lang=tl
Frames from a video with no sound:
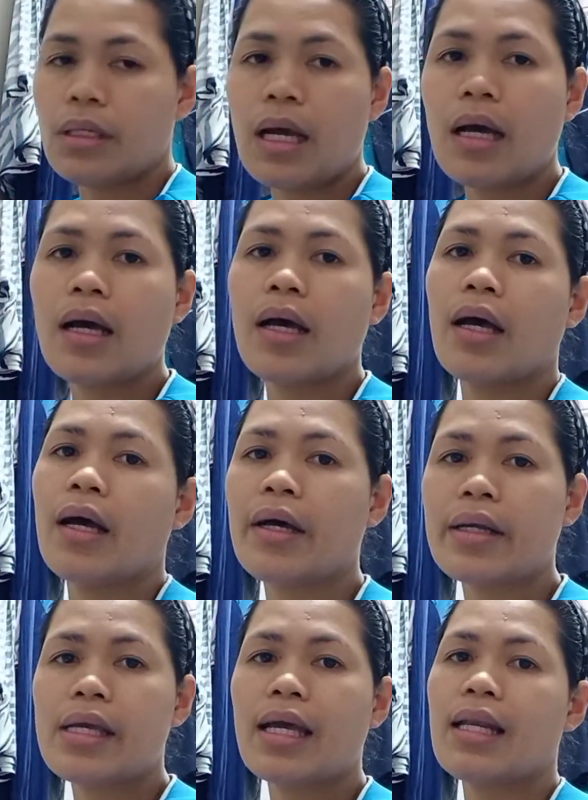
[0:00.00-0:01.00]

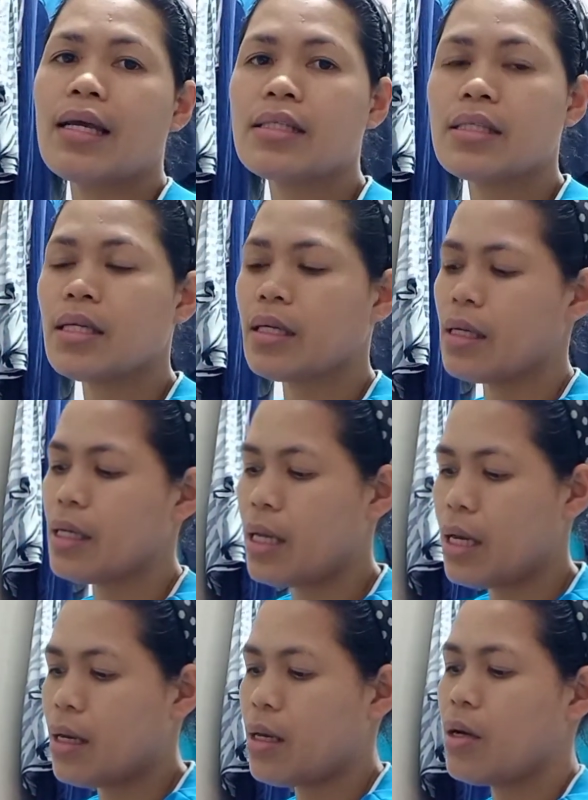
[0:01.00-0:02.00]
na-realize niya rin
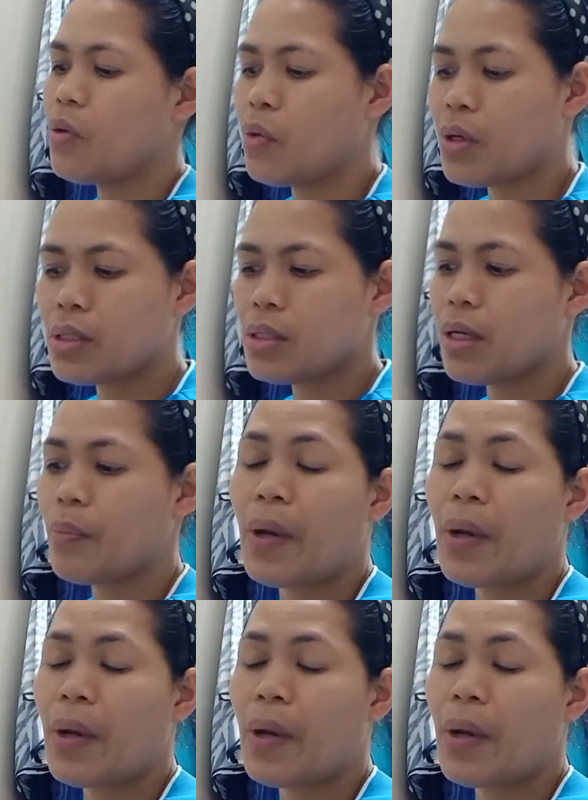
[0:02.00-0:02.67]
na oras ng